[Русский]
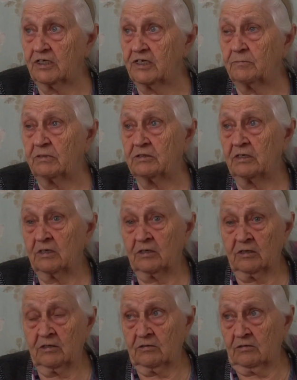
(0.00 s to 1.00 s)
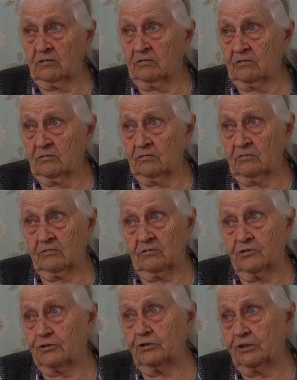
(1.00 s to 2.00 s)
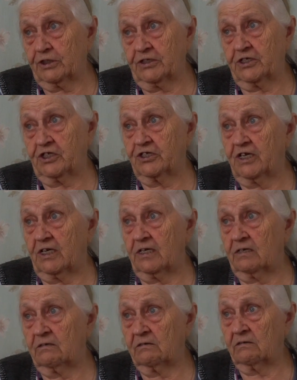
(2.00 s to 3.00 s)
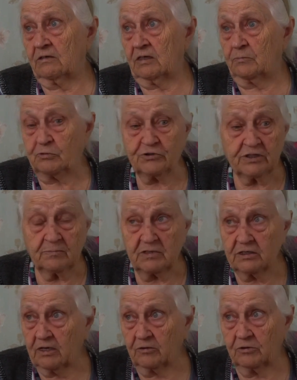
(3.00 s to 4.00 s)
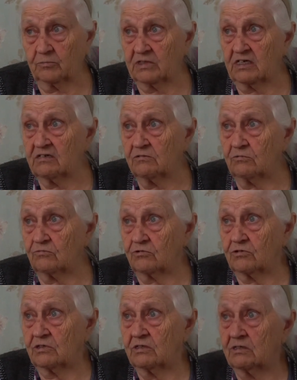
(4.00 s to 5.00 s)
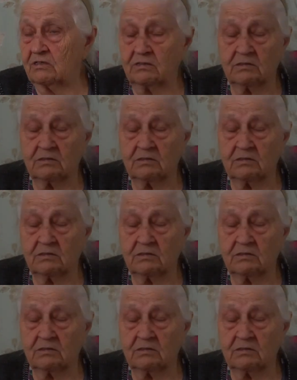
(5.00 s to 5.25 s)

хотя бы сто тысяч дали. И пусть забирают, он мне не нужен.